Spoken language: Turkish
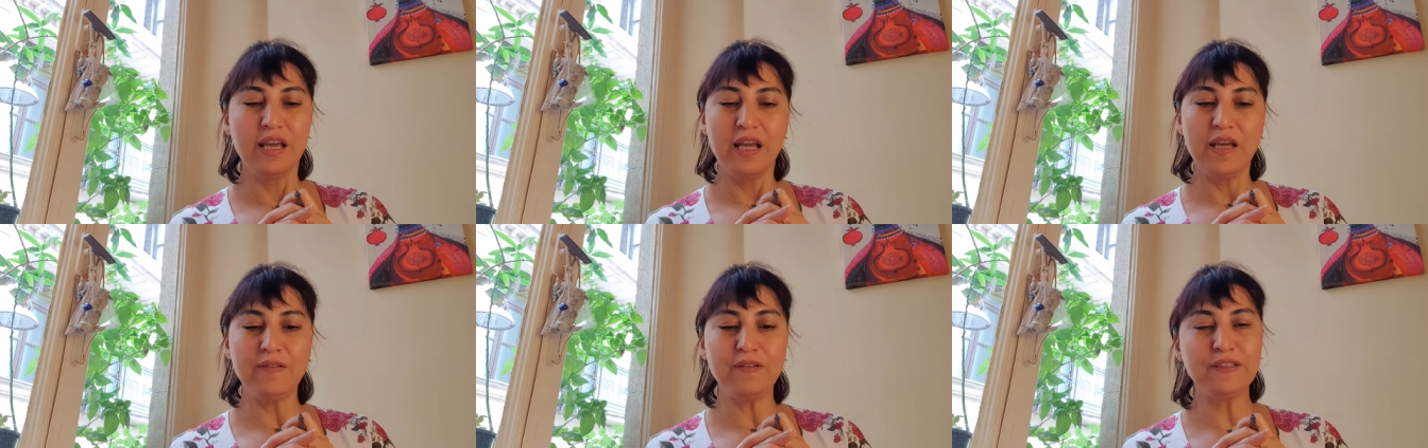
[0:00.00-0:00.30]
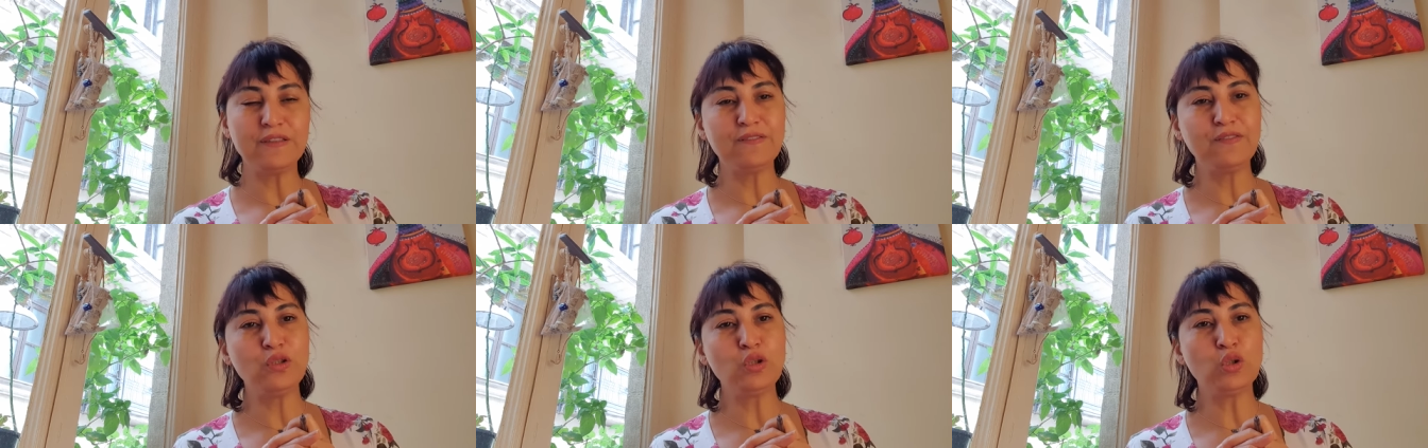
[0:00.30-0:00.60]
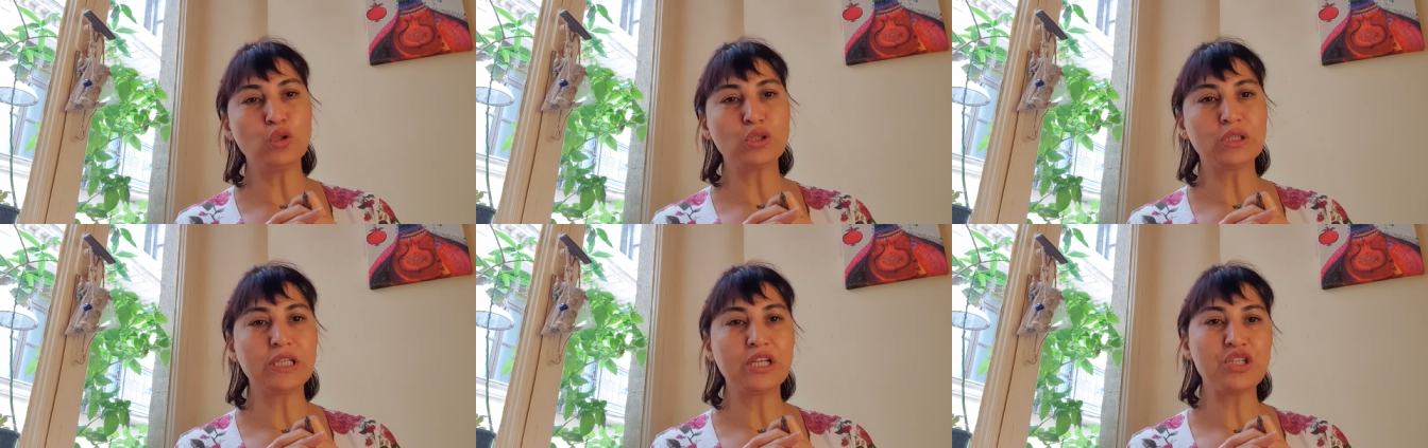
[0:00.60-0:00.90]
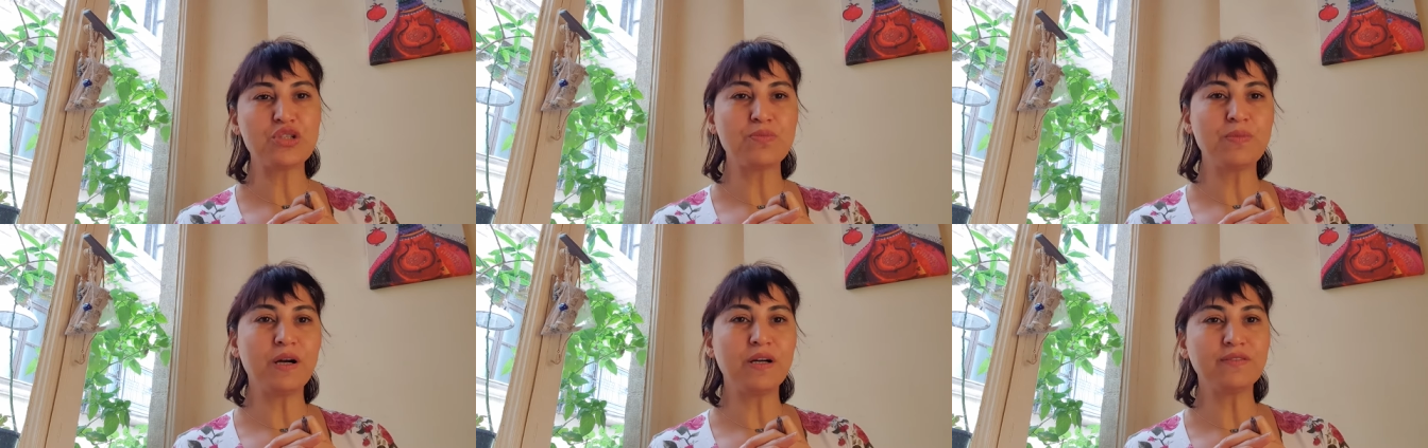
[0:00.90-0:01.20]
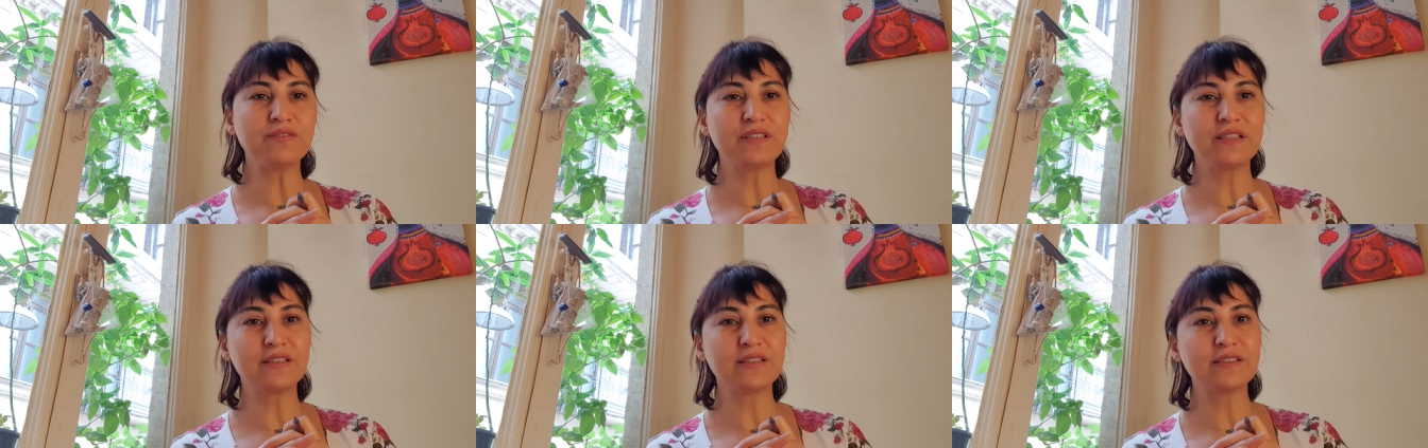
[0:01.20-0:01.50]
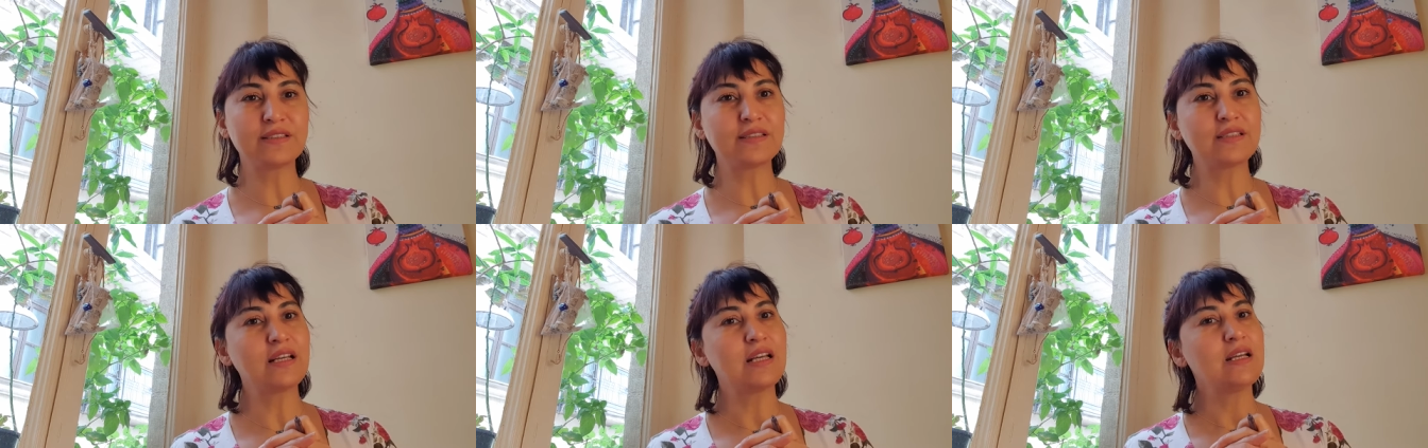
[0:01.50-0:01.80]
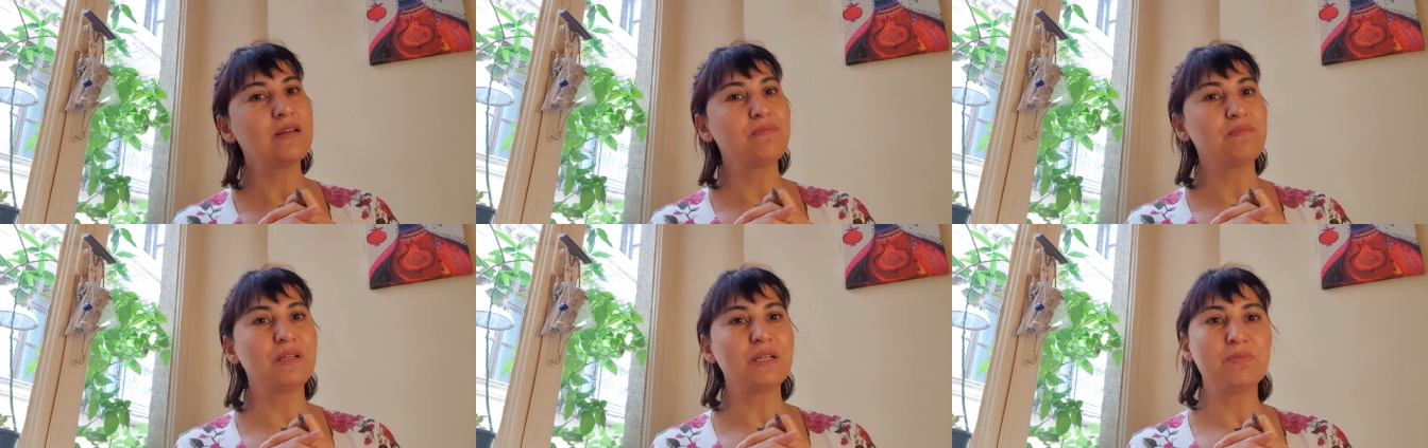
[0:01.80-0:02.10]
evet flörtleşme haftanız
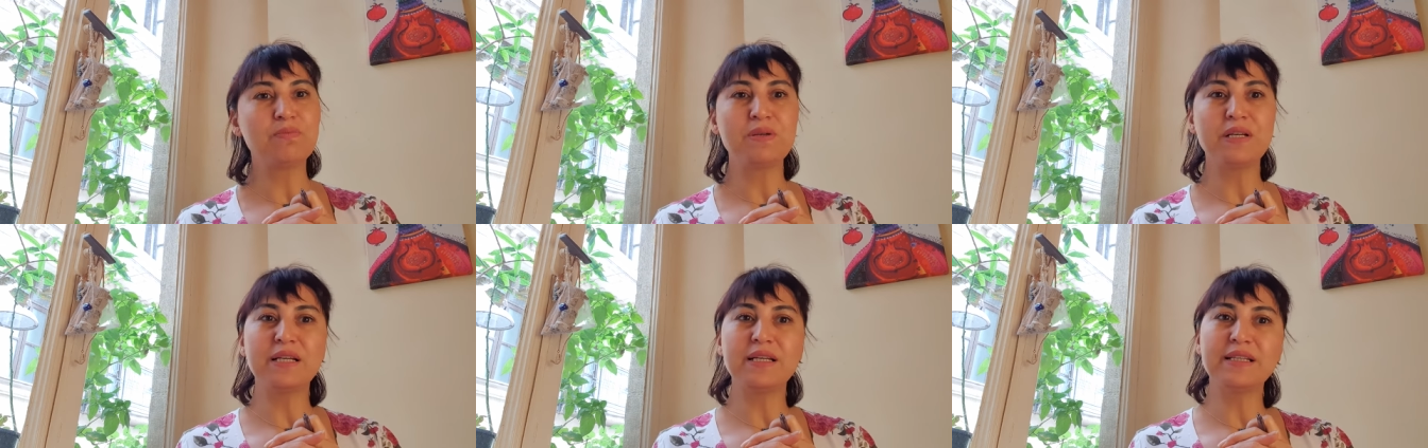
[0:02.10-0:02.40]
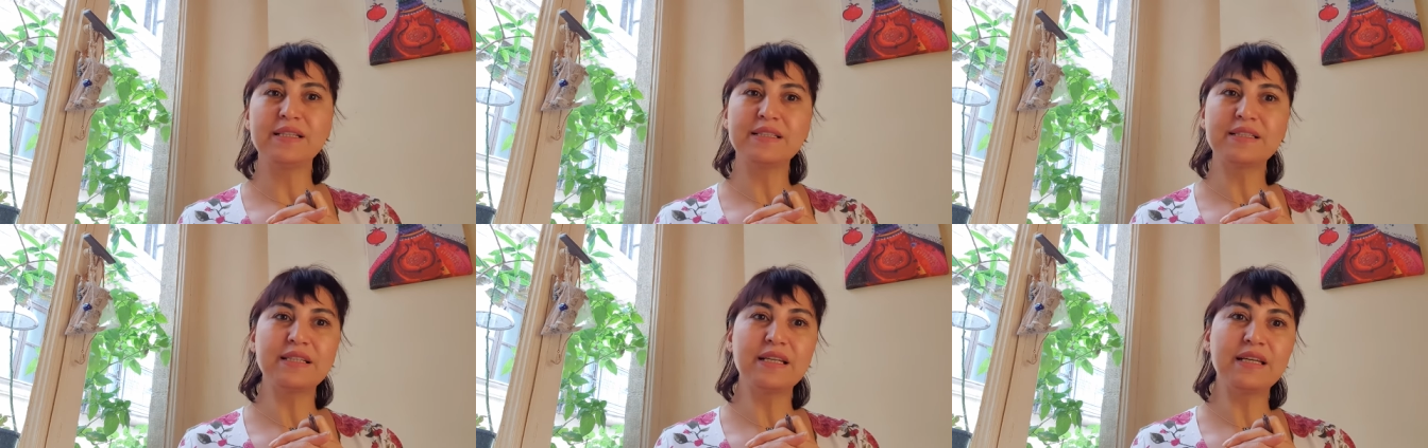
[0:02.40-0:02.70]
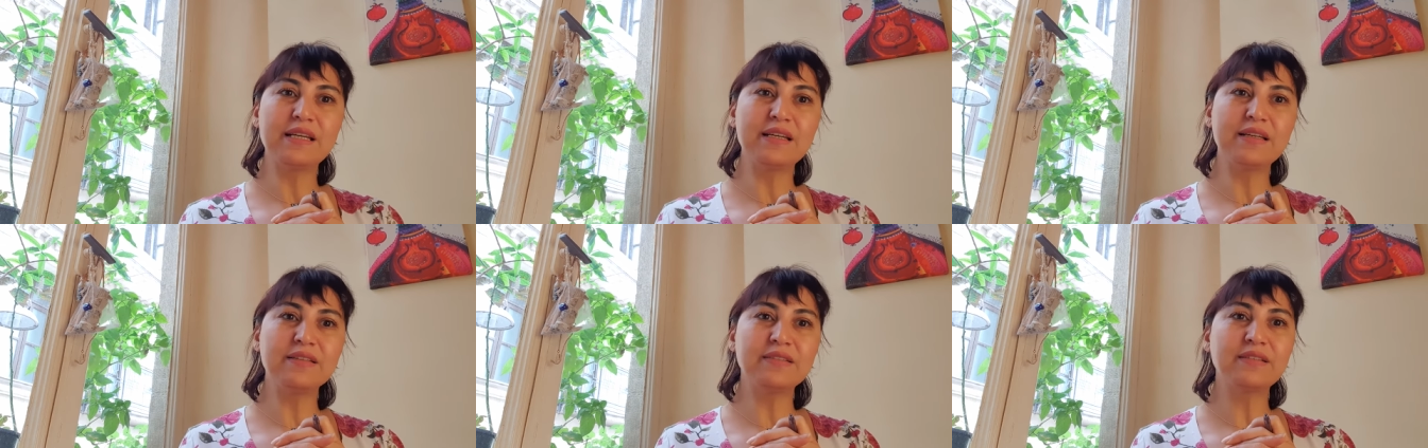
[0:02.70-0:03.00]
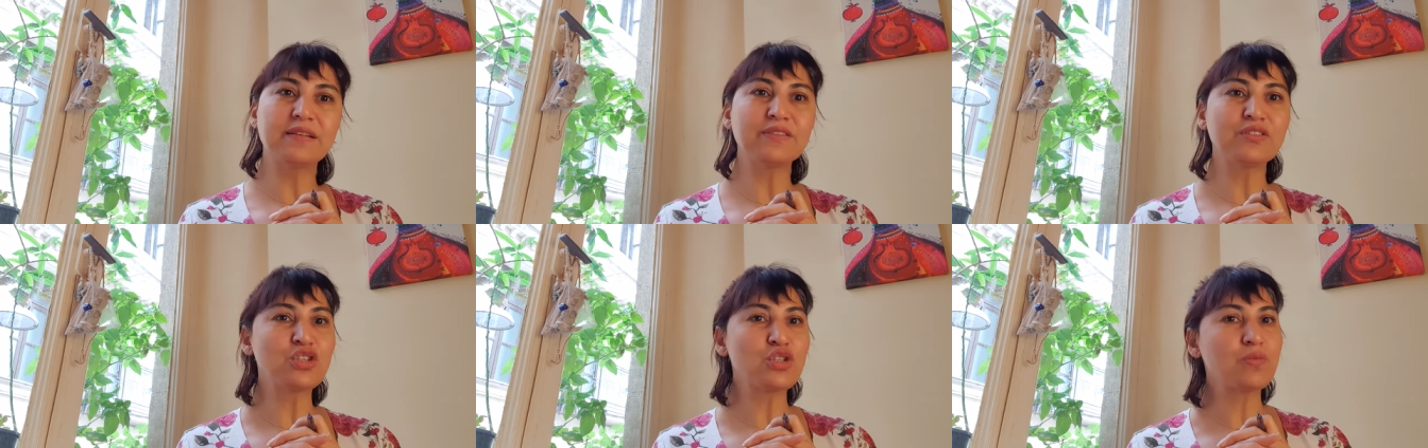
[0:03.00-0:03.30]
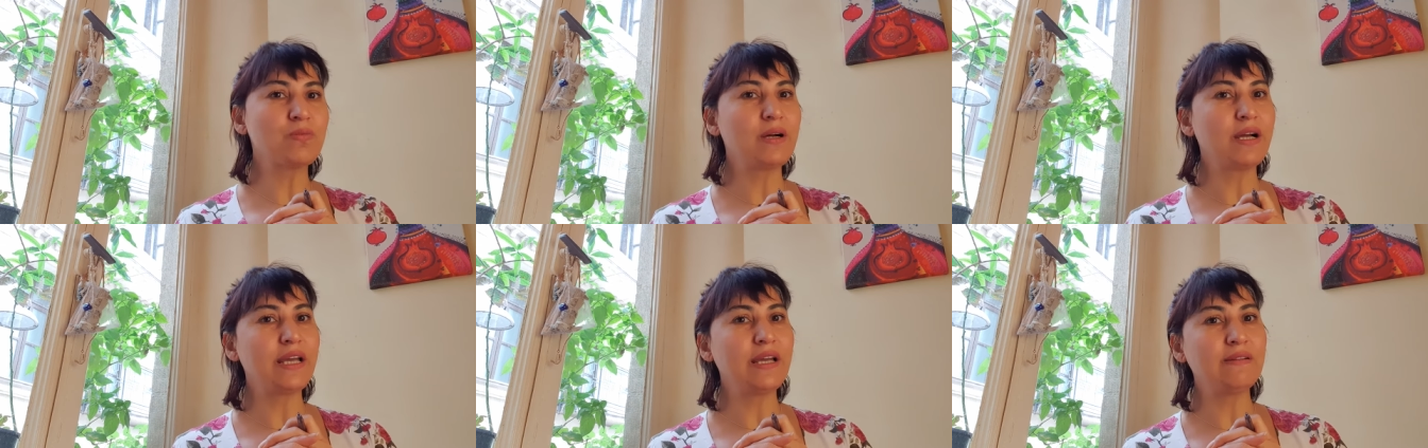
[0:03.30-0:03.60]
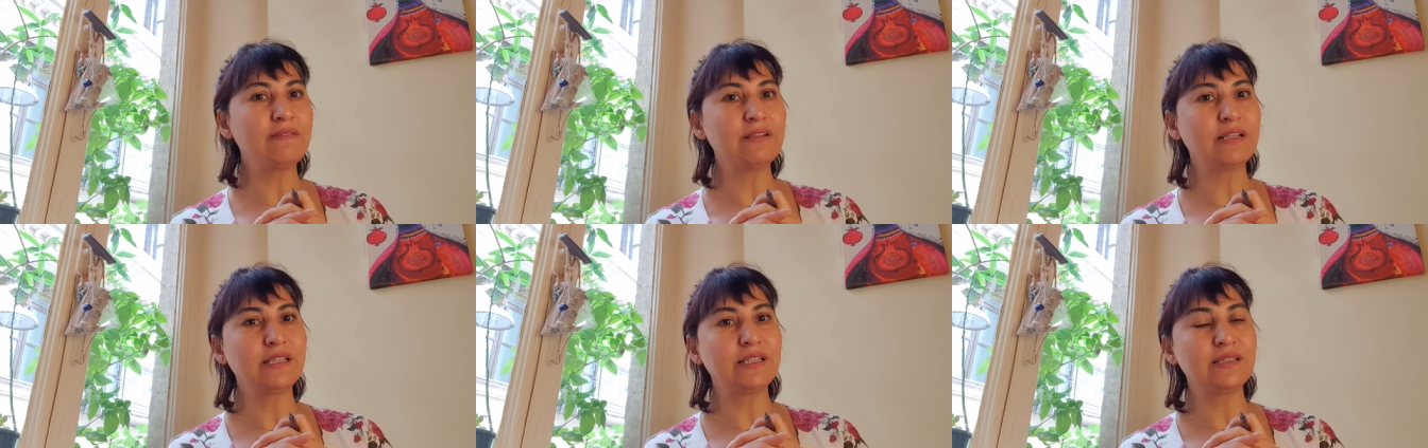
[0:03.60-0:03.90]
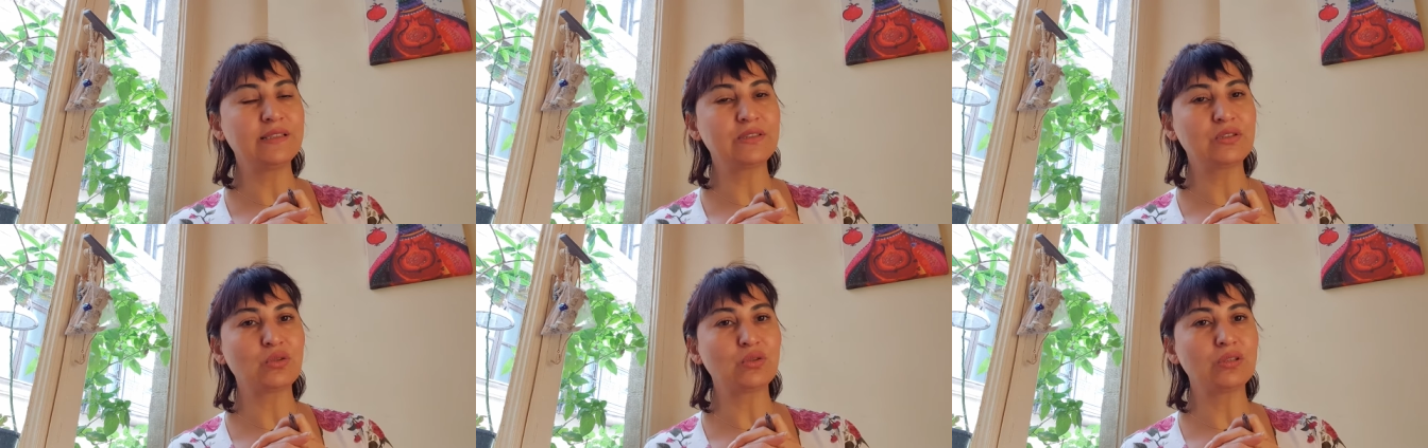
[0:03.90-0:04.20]
Birbirinizle tanışma
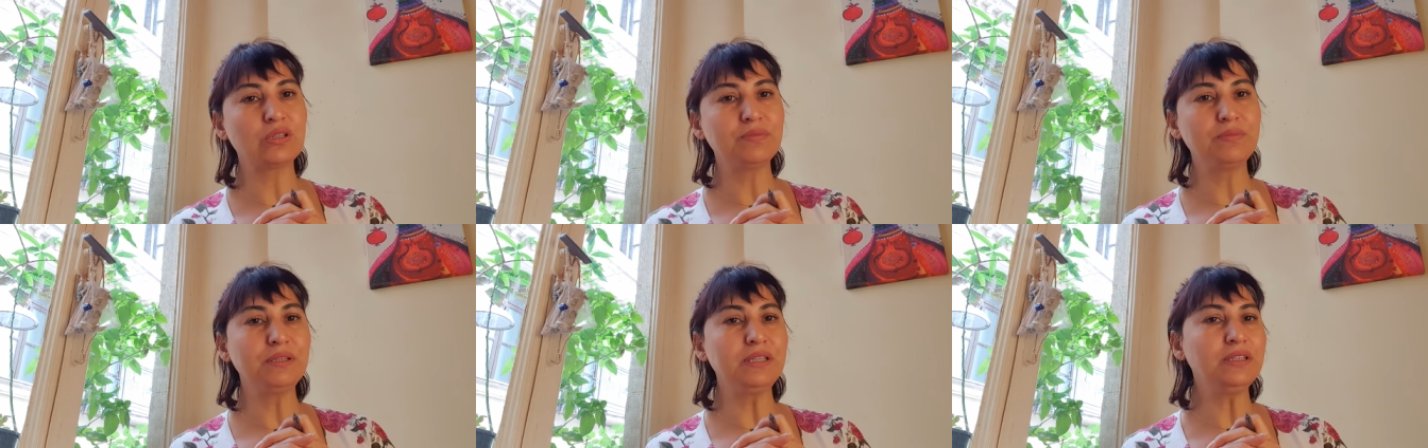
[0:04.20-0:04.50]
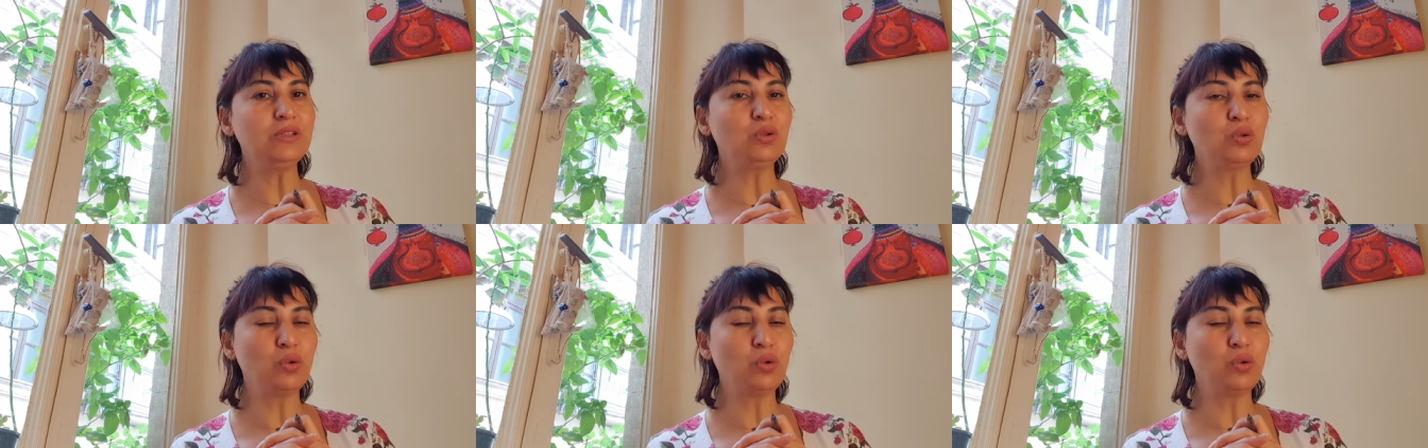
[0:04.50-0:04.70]
evreleriniz olabilir.